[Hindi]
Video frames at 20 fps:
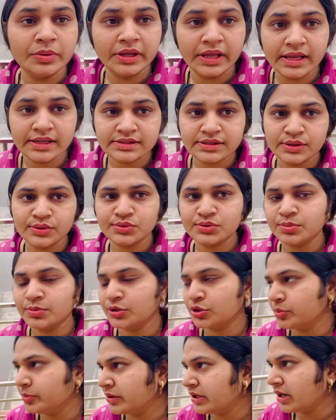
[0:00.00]
ऐसे उसमें
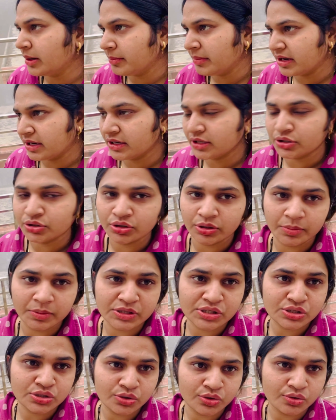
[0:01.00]
तो मेरा मानना तो है
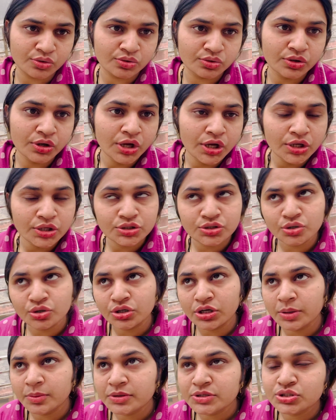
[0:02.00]
बच्चों को
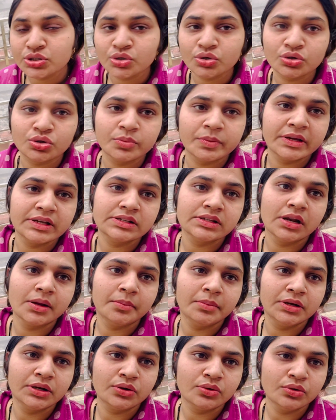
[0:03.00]
छोटे बच्चों को तो भेजना
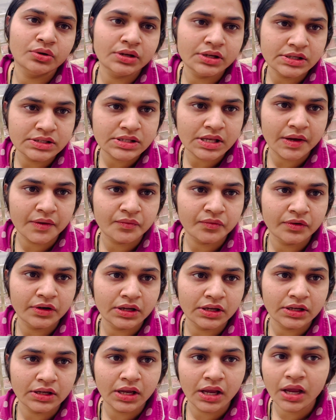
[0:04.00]
बिल्कुल ही सेफ़
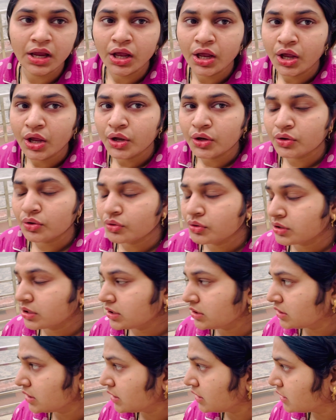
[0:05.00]
नहीं है क्योंकि
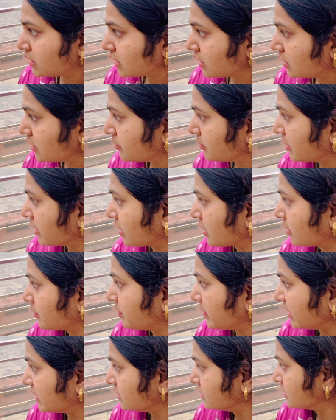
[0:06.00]
इतनी ठंड में अगर
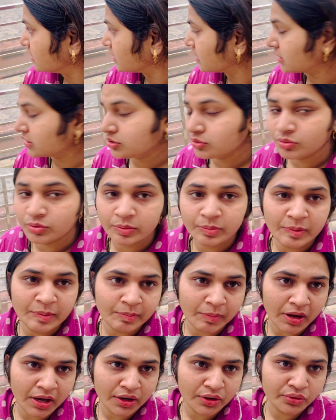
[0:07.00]
बेचेंगे तो वो
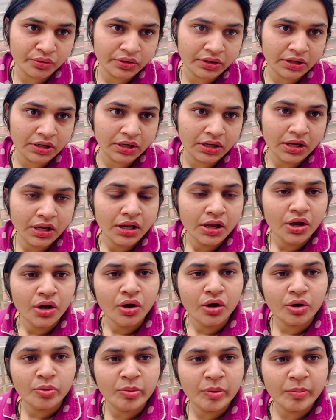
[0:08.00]
बीमार होंगे
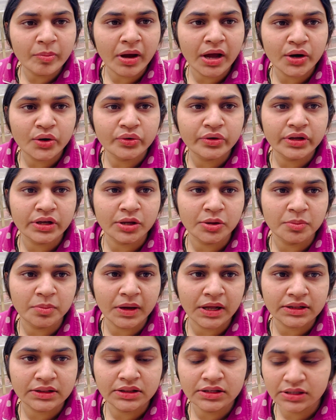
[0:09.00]
और बीमार होने की
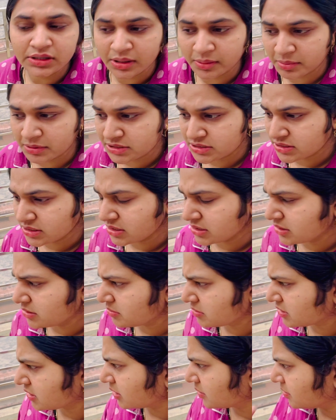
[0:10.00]
बात नहीं है बच्चे
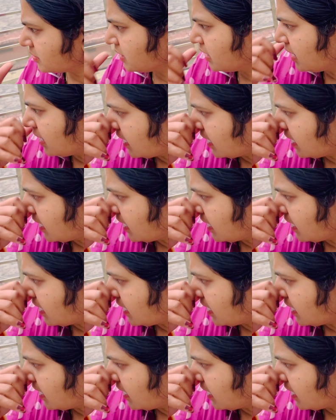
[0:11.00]
मतलब